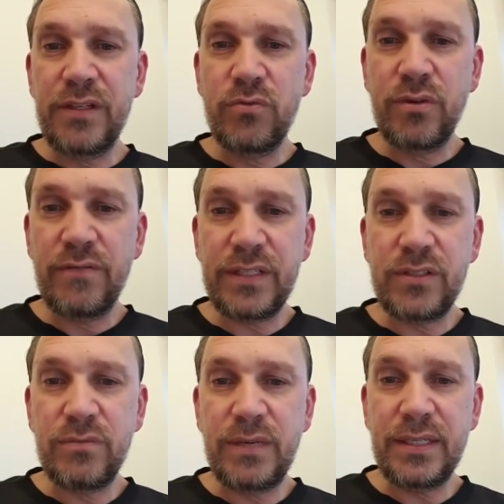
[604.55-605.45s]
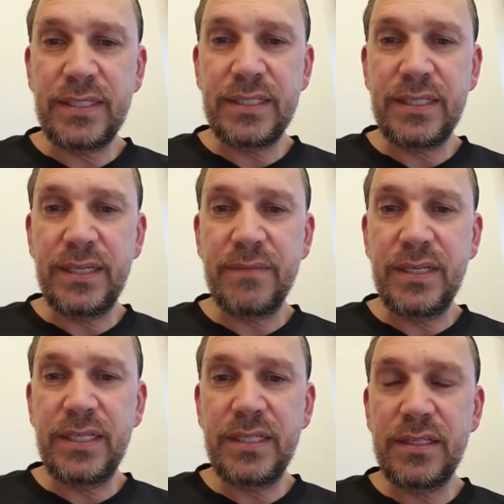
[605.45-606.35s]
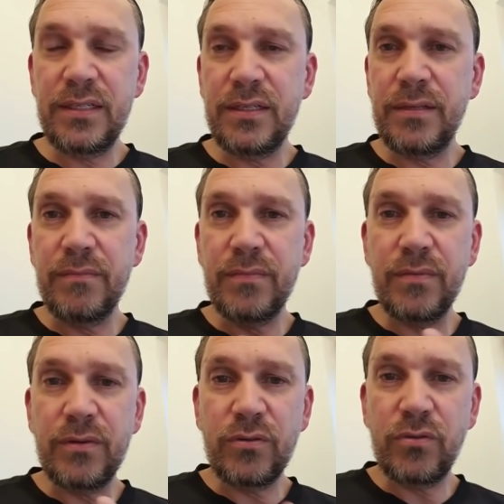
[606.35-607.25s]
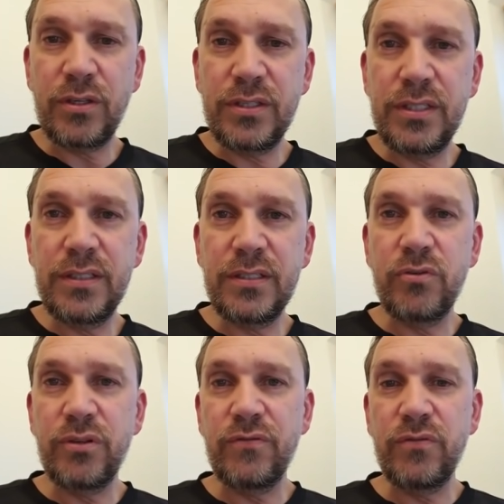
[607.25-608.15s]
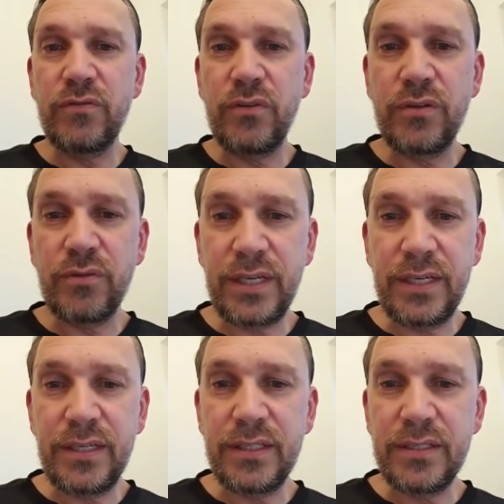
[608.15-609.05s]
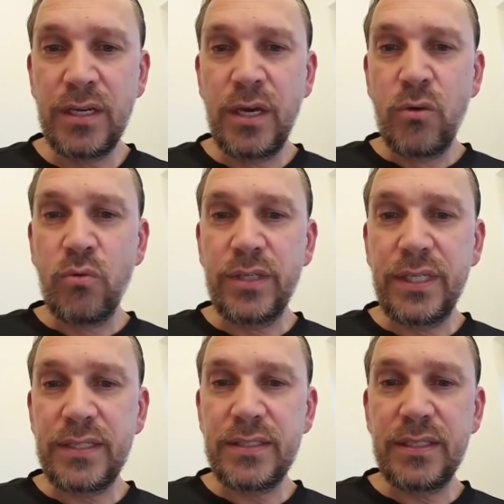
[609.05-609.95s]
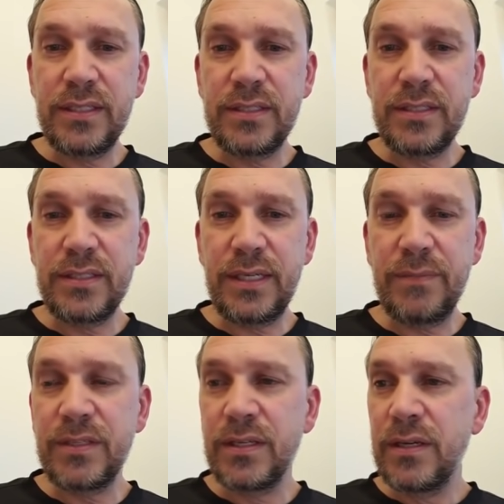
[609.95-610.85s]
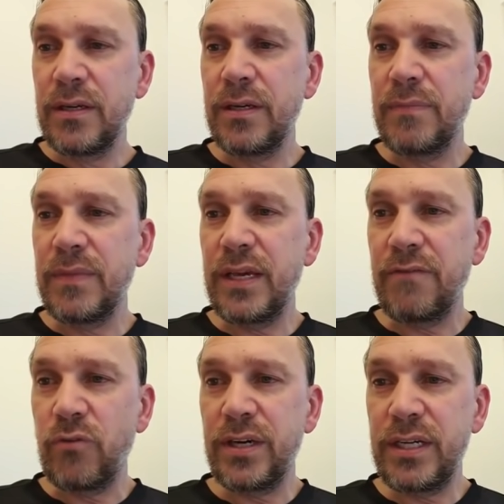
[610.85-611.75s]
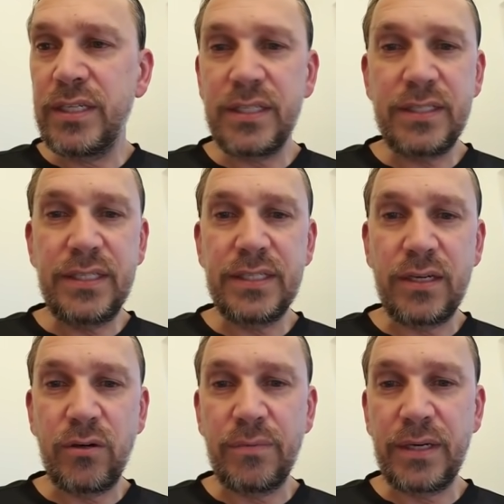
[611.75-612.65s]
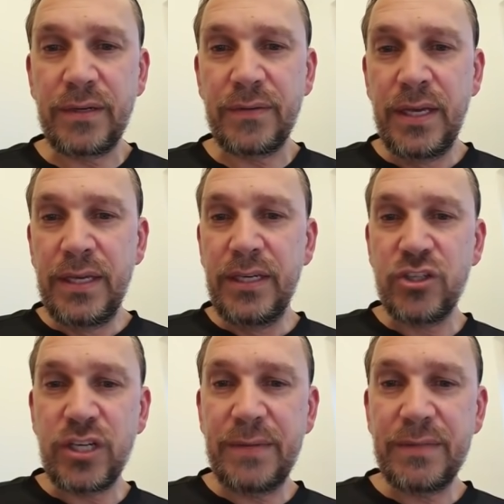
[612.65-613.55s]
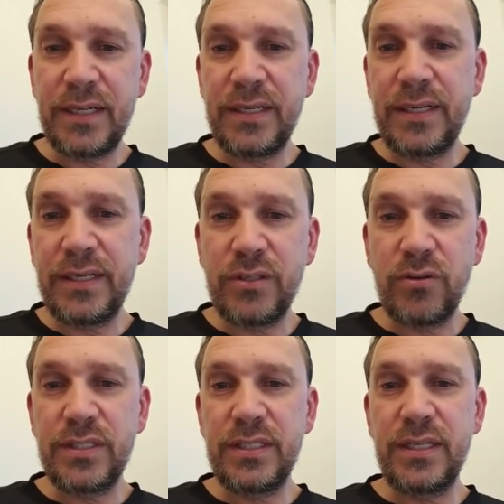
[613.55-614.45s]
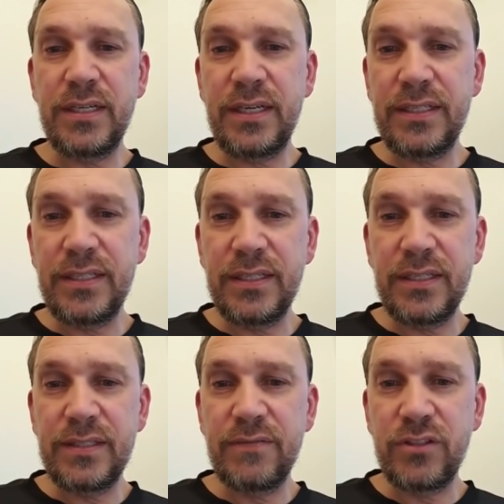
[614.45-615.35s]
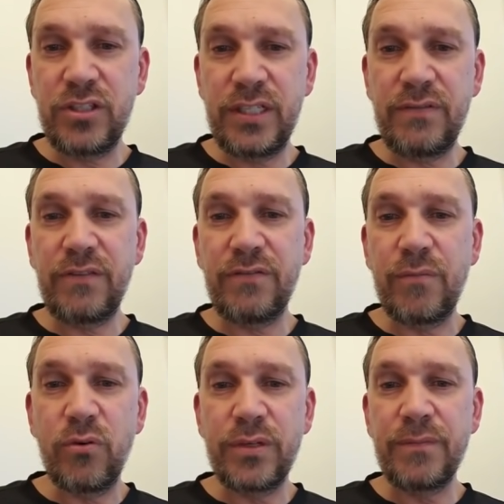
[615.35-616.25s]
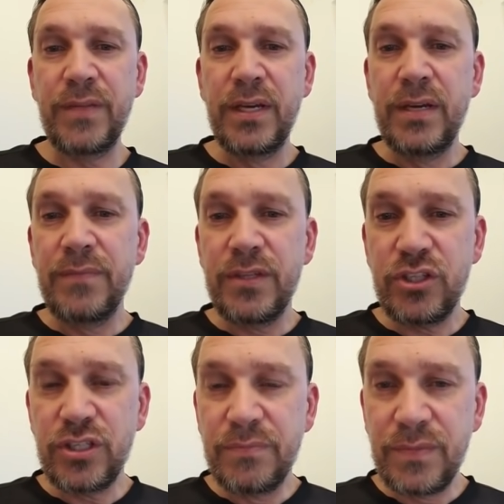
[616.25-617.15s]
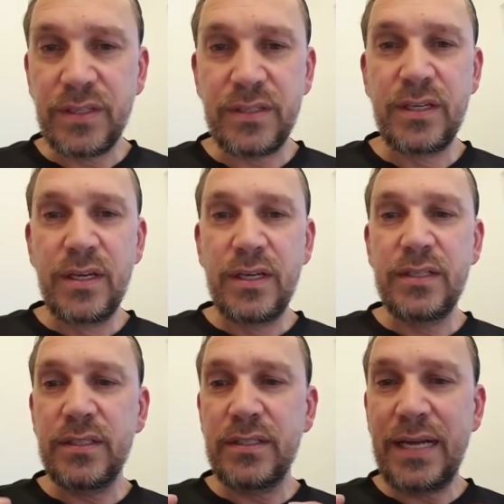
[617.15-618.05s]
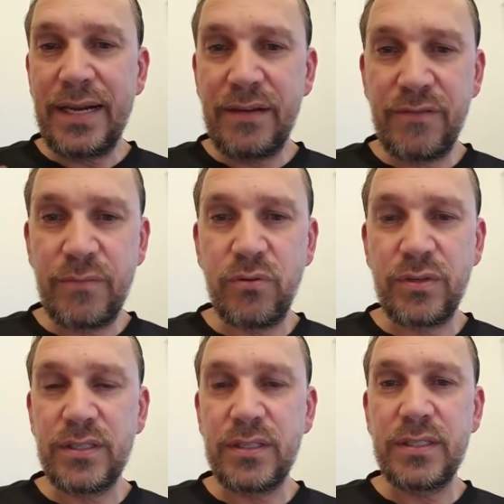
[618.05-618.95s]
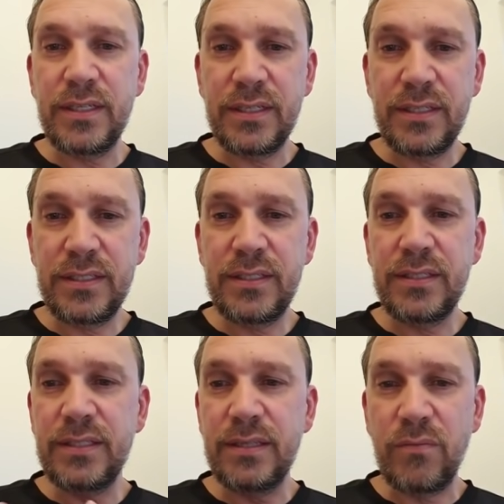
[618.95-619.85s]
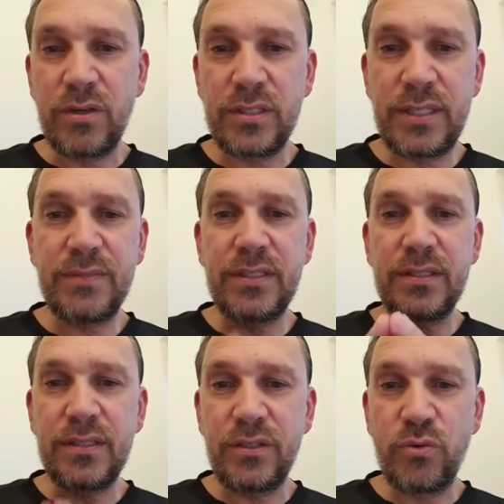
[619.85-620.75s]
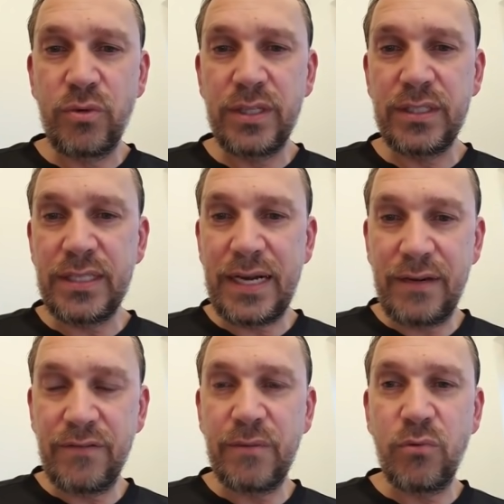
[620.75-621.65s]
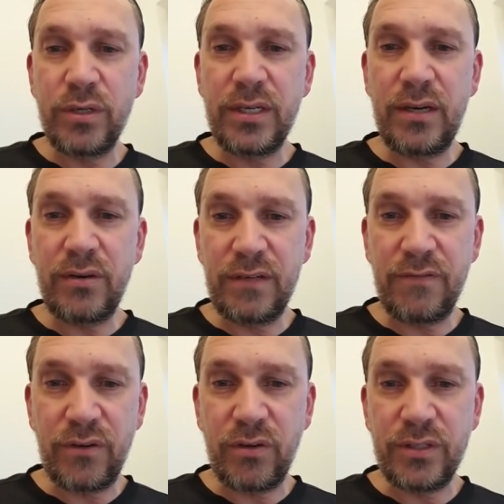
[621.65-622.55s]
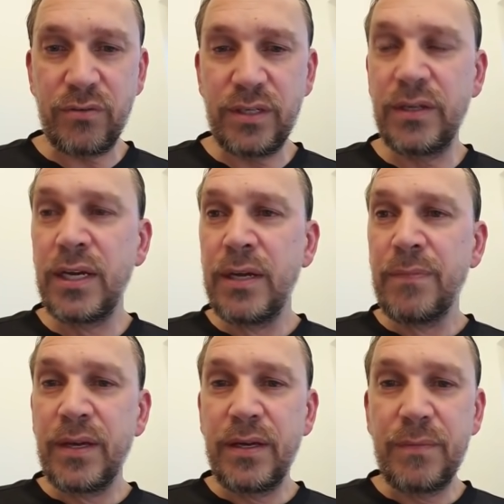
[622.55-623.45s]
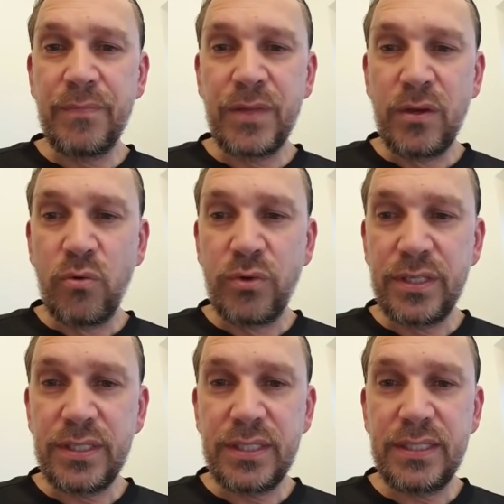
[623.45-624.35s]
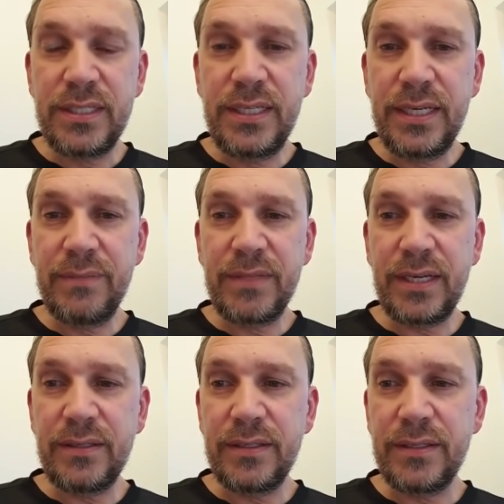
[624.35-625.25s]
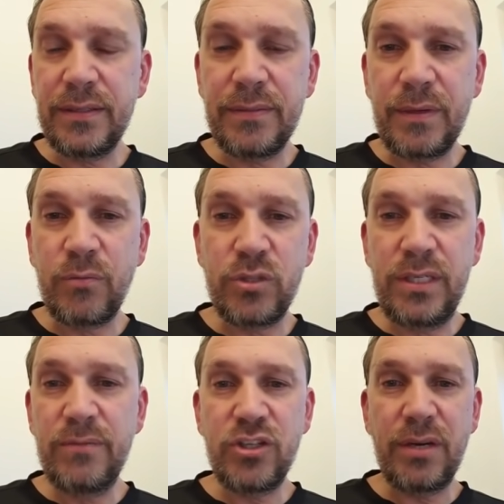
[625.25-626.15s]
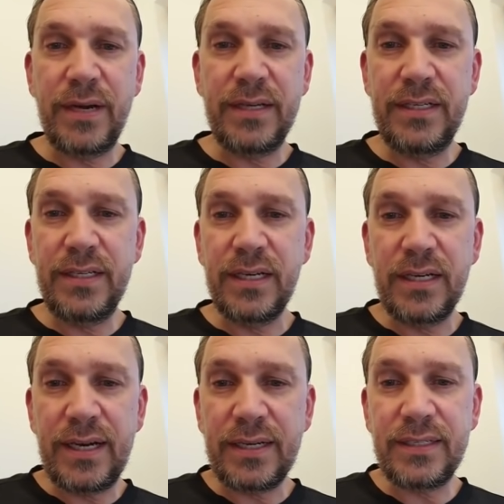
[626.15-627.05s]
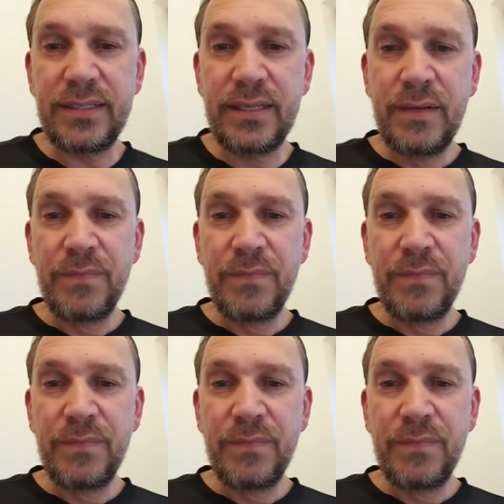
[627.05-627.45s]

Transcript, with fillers: versuchen, was zu machen, dass sie eben nicht ähm, Gottesdienste durchführen wollen oder ähnliches. Und jetzt ist es eben ähm, erforderlich, dass die das auch machen. Hier schreibt gerade einer, ich kotze hier gleich, den Christen wird schlichtweg verboten. Das stimmt nicht. Es ist allen verboten. Es ist den Christen, es ist den Moslems, es ist den Juden, es ist allen verboten laut den Verordnungen. Ähm, und es ist jetzt hier eben eine ähm, muslimische Gemeinde, die geklagt hat